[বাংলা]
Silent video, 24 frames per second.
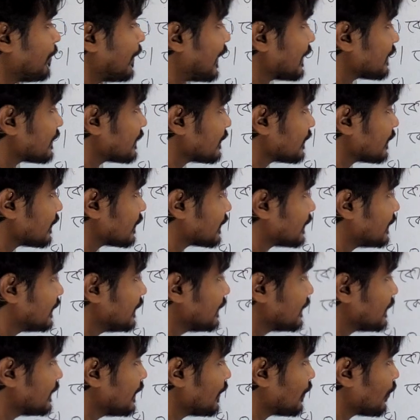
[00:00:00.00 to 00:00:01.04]
বাড়তেছে থ্রি
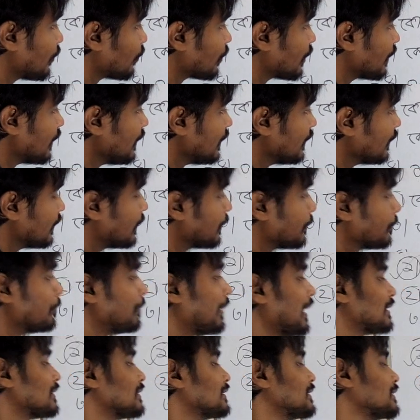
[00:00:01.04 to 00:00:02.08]
থ্রি করে
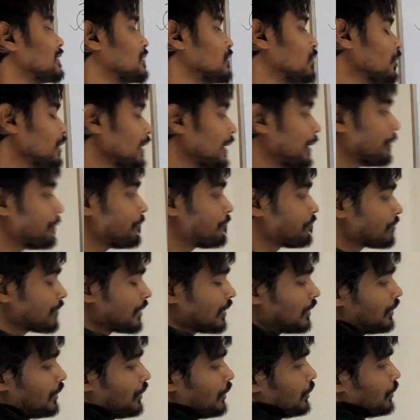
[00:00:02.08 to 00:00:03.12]
বাড়তেছে ওকে
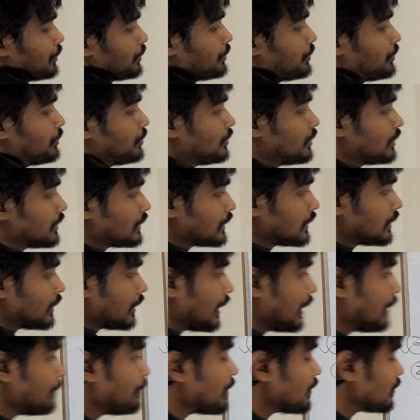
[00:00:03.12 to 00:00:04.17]

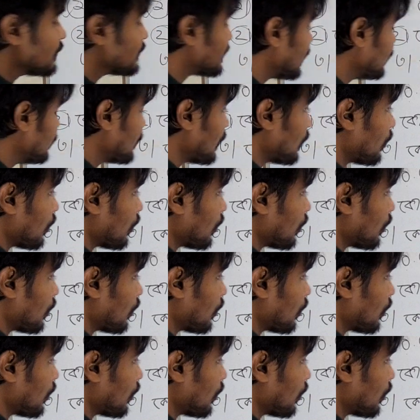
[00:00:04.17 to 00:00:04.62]
এবার সেম